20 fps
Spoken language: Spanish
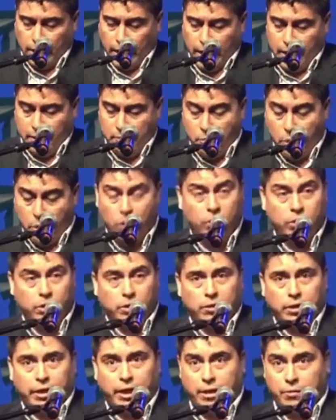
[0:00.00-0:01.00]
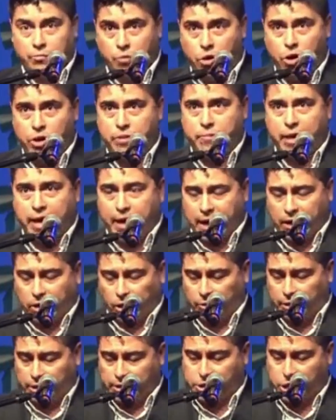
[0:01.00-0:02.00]
es muy, en muy malas
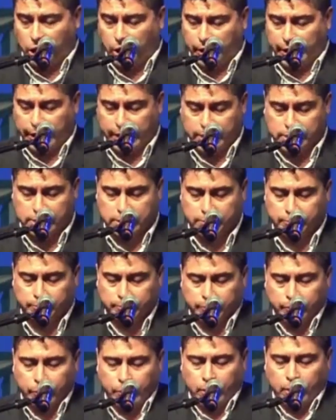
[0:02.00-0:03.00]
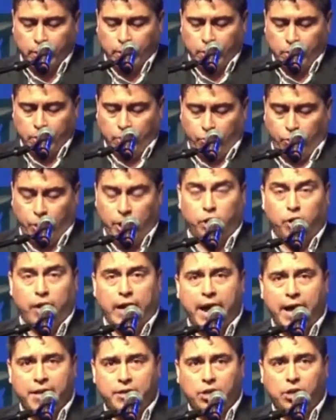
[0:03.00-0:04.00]
condiciones. Fueron
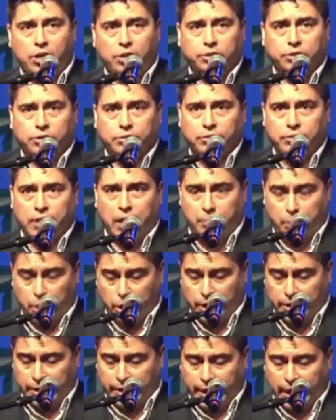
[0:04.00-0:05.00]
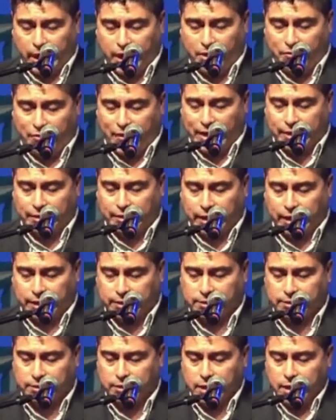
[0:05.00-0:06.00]
años de políticas
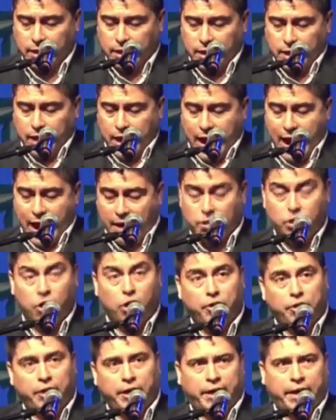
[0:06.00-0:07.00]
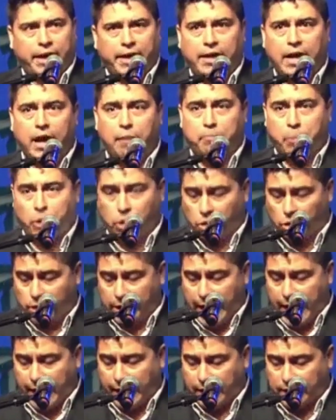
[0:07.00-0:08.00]
nefastas, años de reglas poco
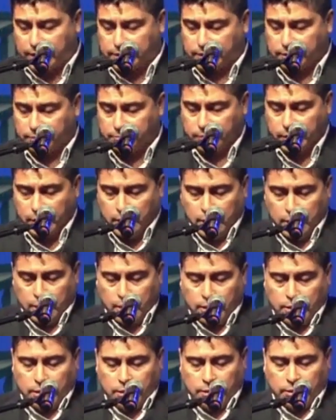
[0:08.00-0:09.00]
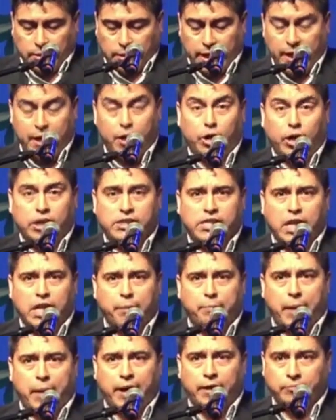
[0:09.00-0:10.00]
claras. Quiero que
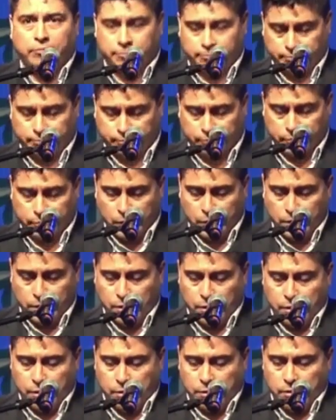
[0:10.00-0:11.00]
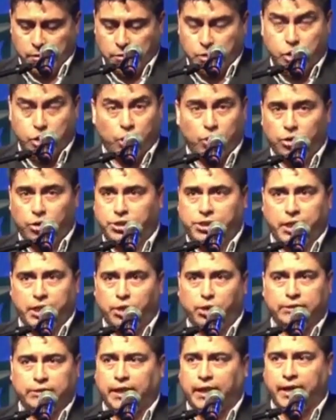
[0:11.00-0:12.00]
sepan, yo no
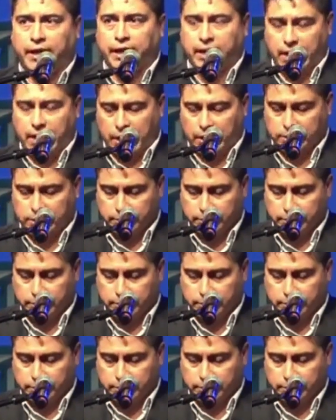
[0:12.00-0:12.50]
sigo esas reglas.